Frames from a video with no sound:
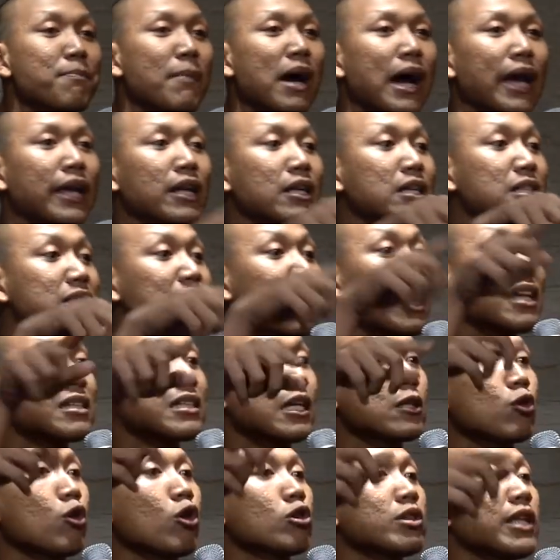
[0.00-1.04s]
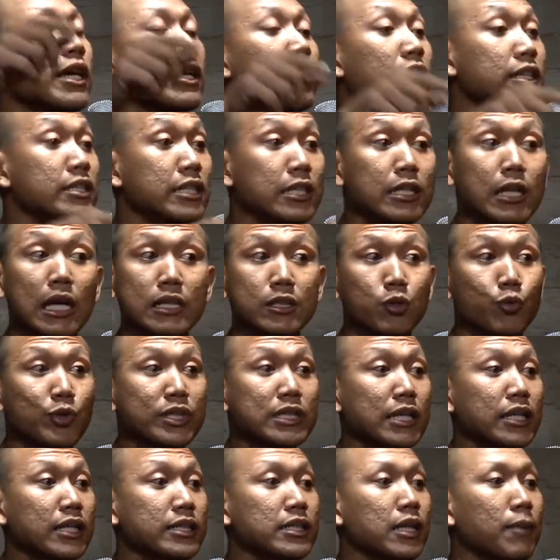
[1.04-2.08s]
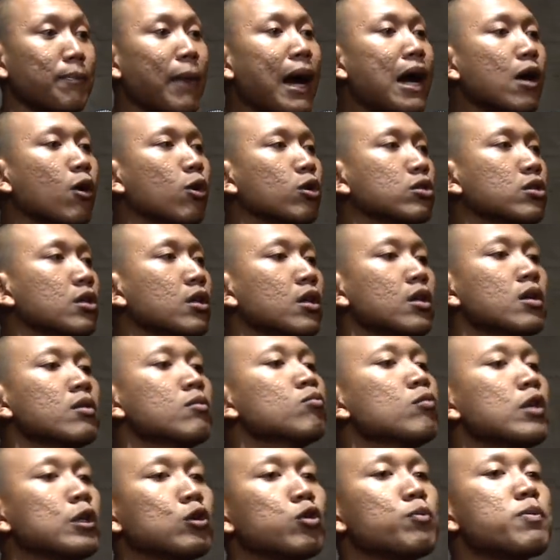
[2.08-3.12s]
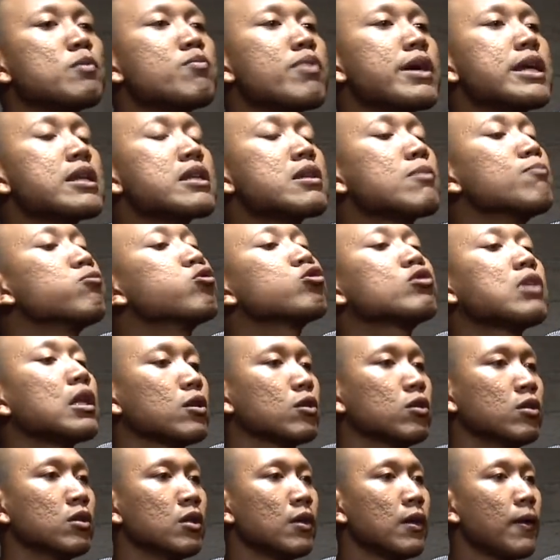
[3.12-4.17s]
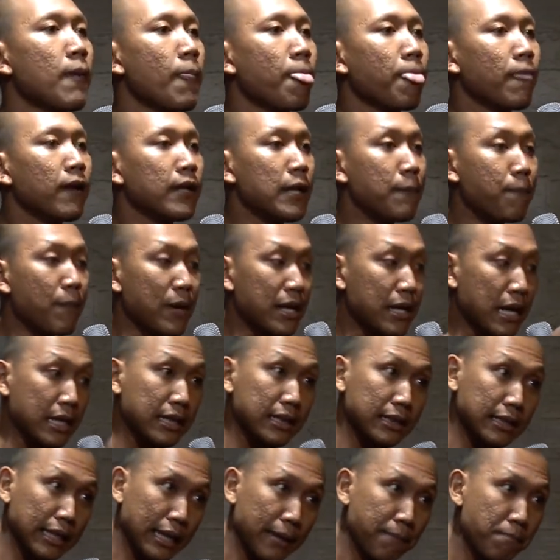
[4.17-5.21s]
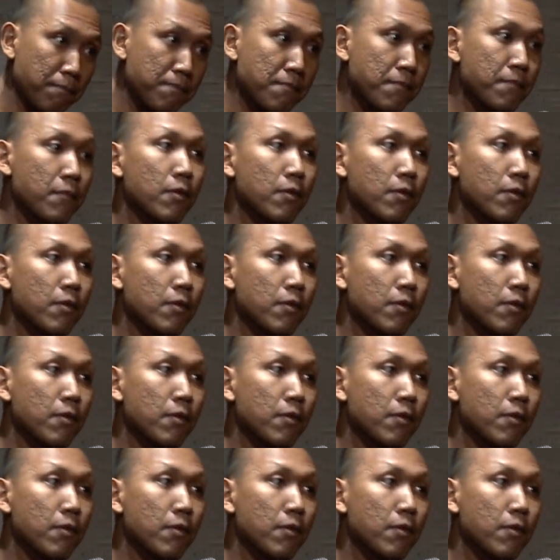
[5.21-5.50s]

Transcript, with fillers: main ke salah satu kota yang destinasi wisatanya bagus, itu pemain rebutan tuh. Ini pernah tim